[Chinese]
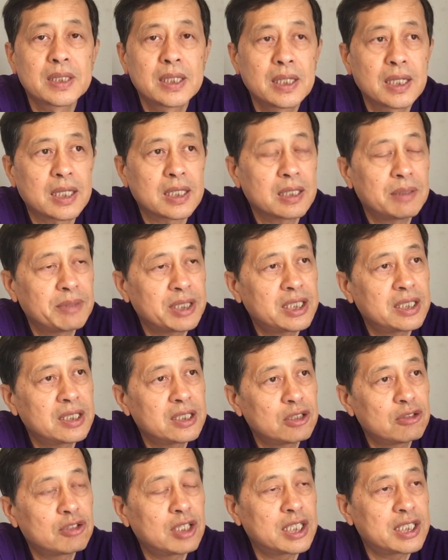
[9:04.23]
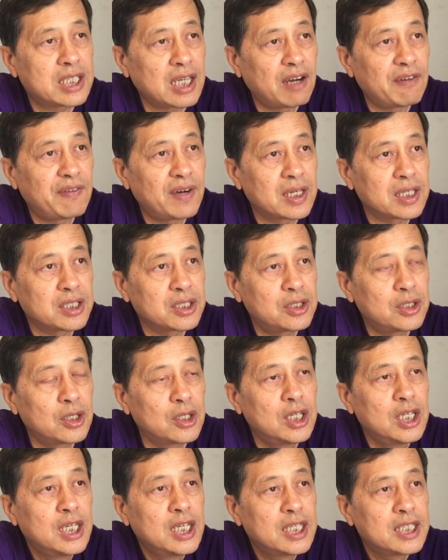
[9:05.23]
呃，那么行政权下放了以
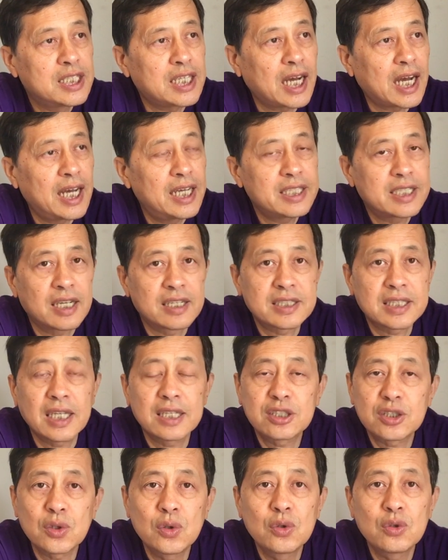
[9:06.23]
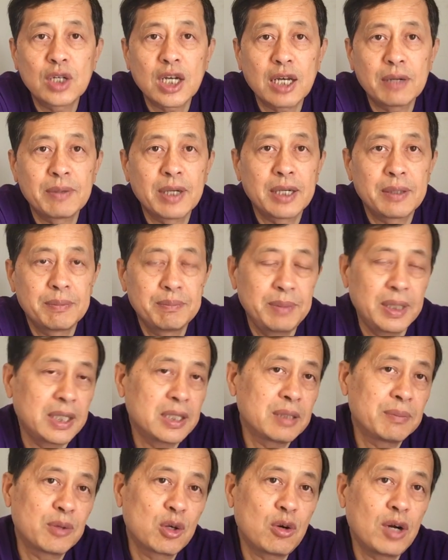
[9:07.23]
后，你还想再收回来吗？没
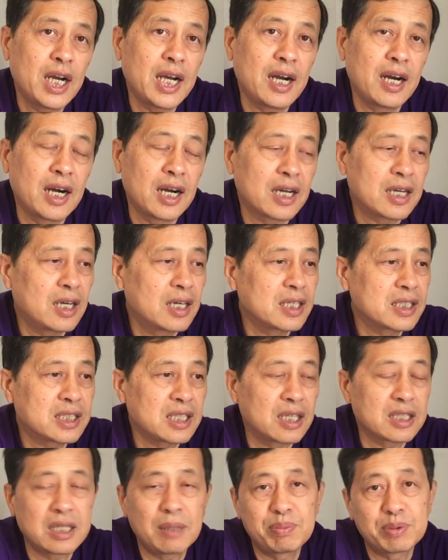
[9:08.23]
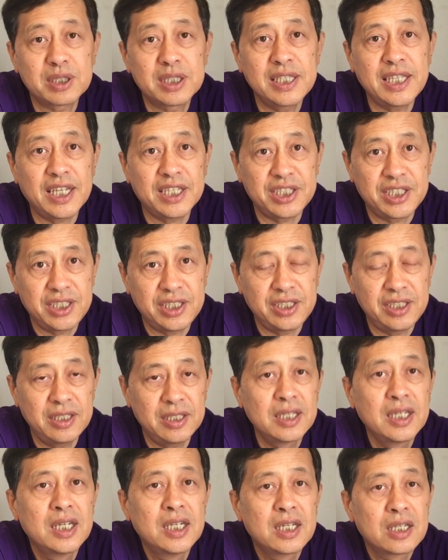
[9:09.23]
那么快啊。刚刚讲它不是演
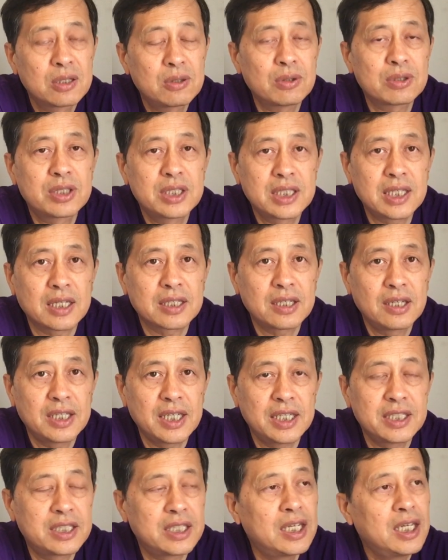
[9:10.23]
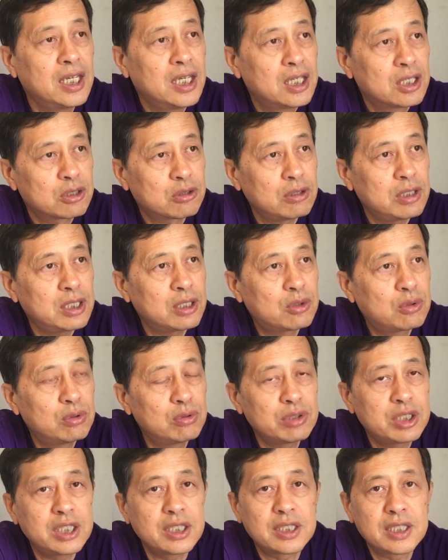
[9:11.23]
习，过去讲到演习，所以
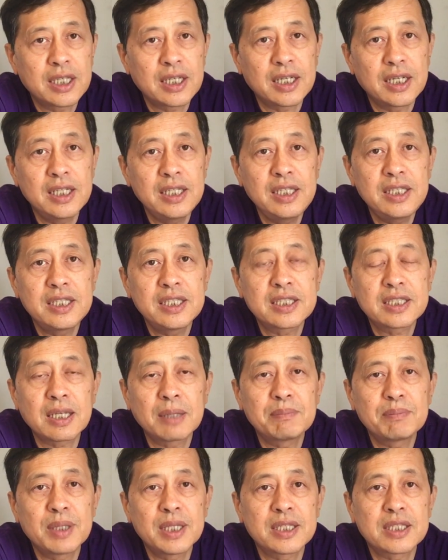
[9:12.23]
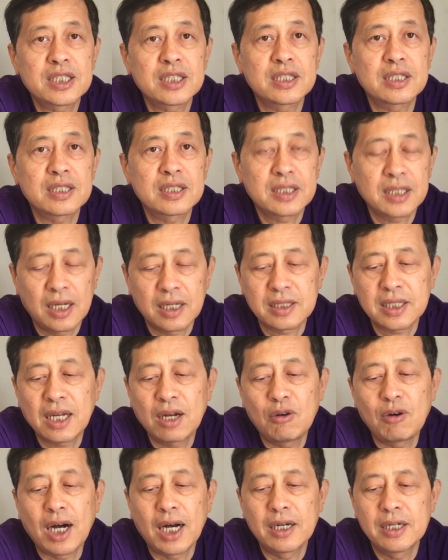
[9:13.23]
估计这个一级战备是常态
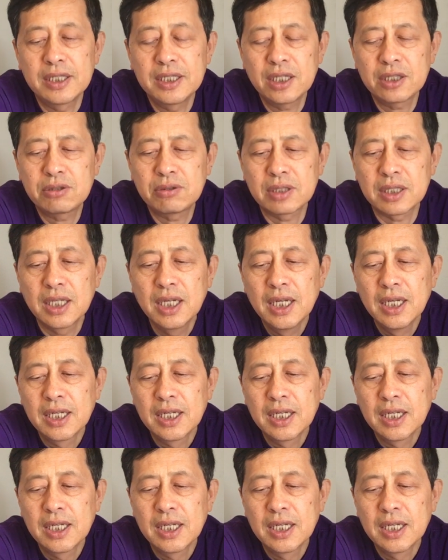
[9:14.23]
化，也许